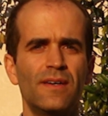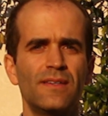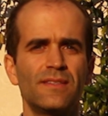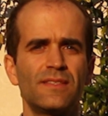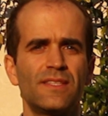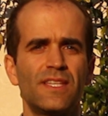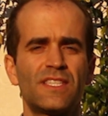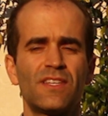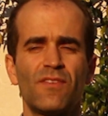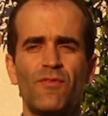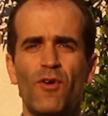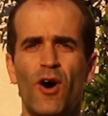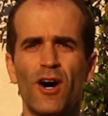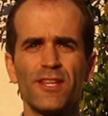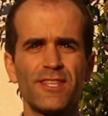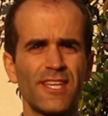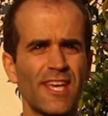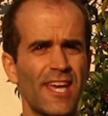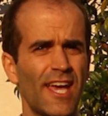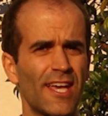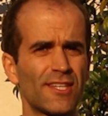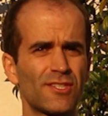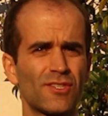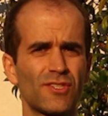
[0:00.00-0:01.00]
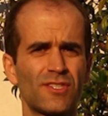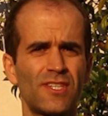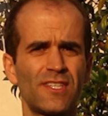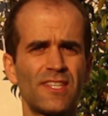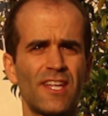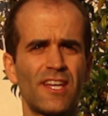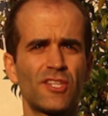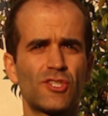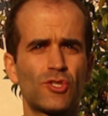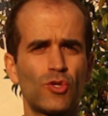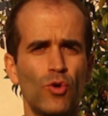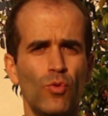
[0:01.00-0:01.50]
diese Worte Jesus sind
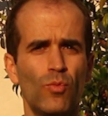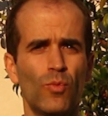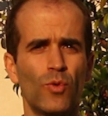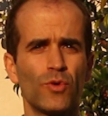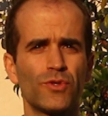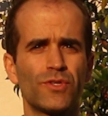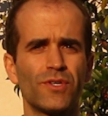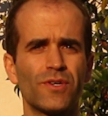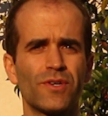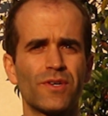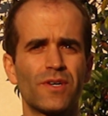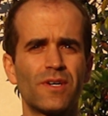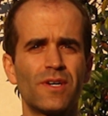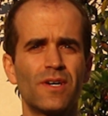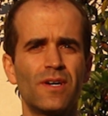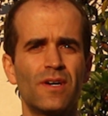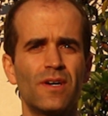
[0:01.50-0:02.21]
eine Zumutung